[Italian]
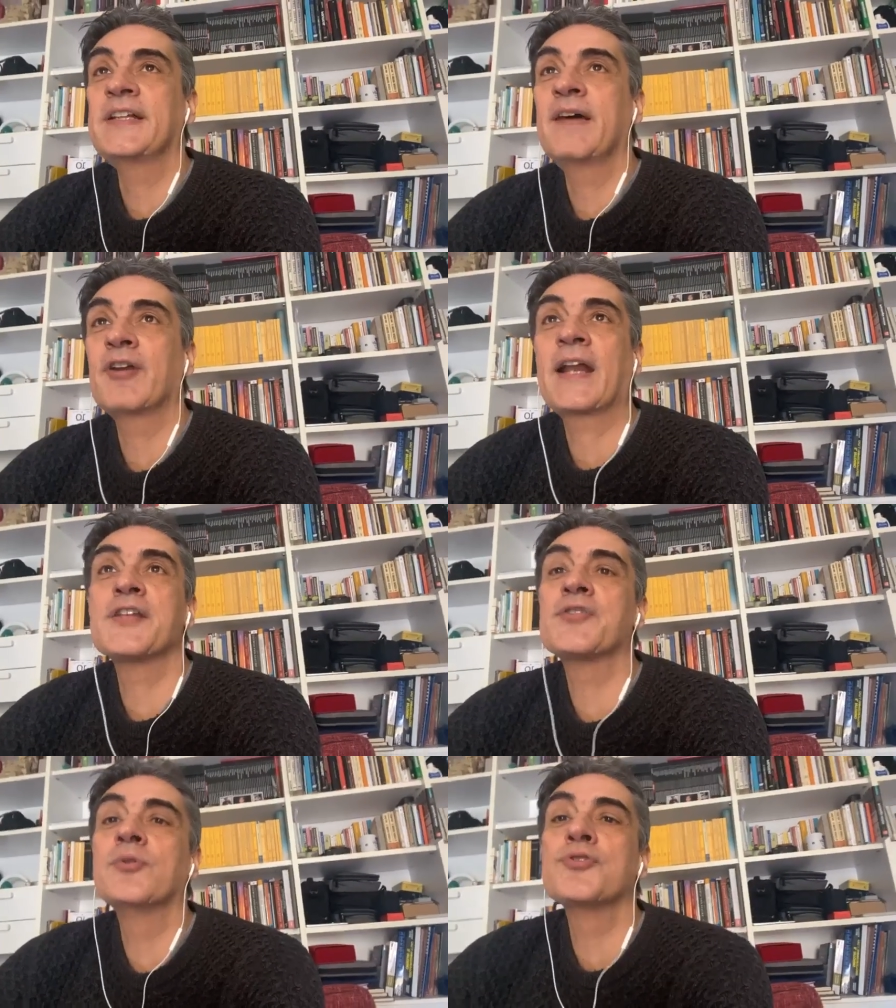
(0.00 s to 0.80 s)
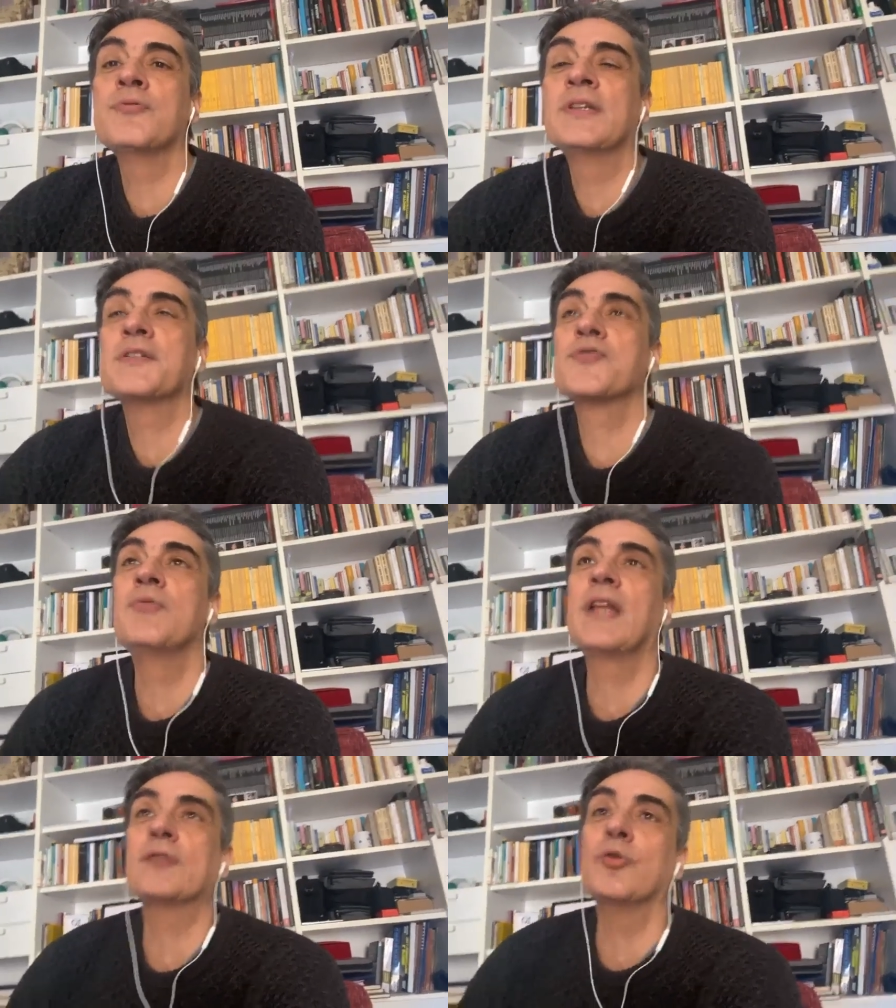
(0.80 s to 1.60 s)
lavorare solo sul,
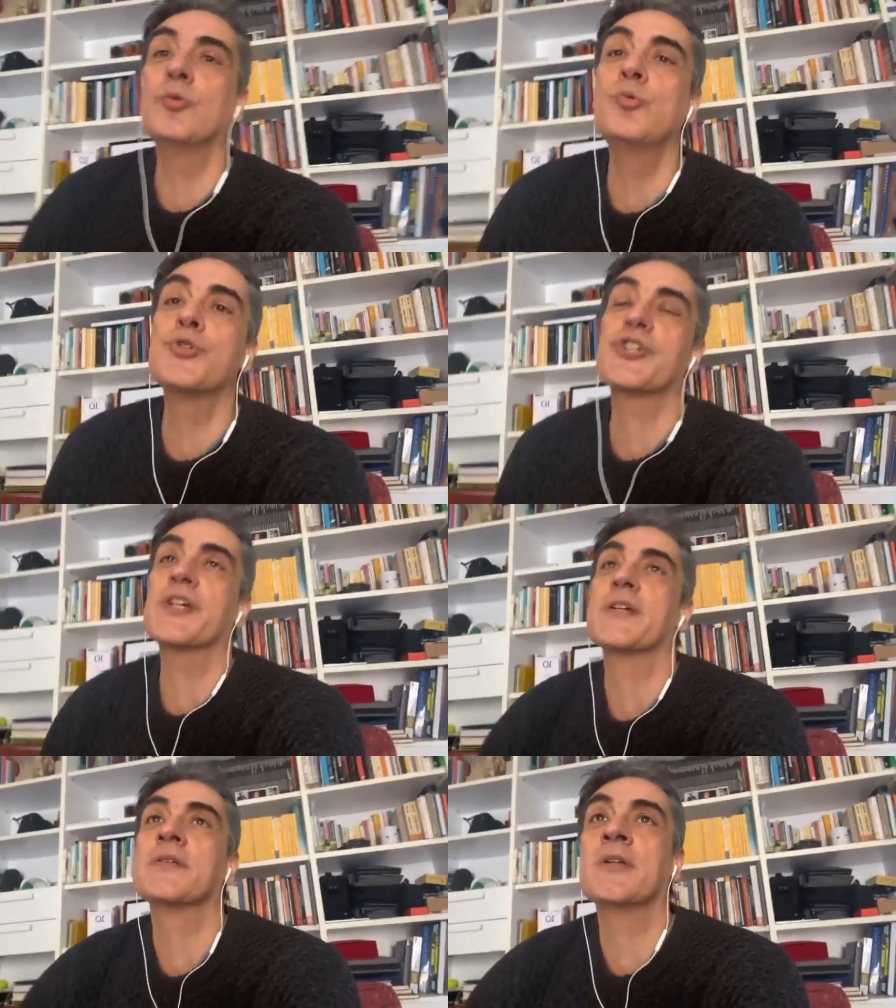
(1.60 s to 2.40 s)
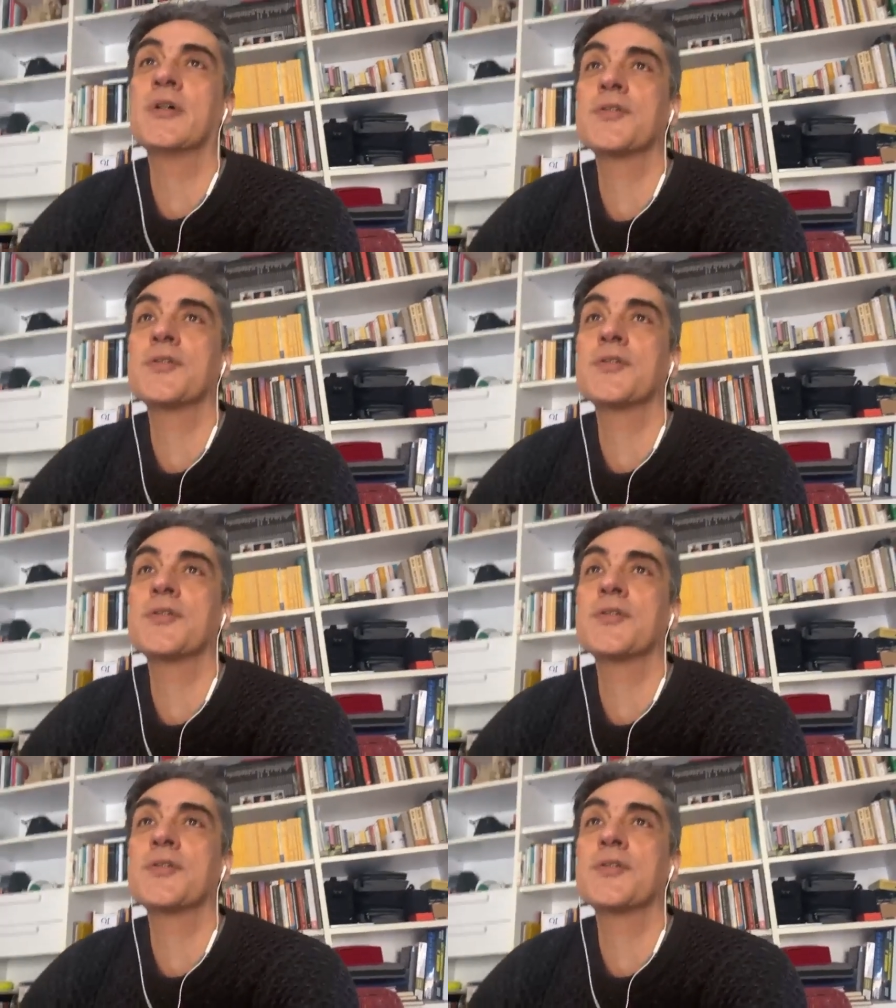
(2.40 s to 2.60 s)
sul lato luce,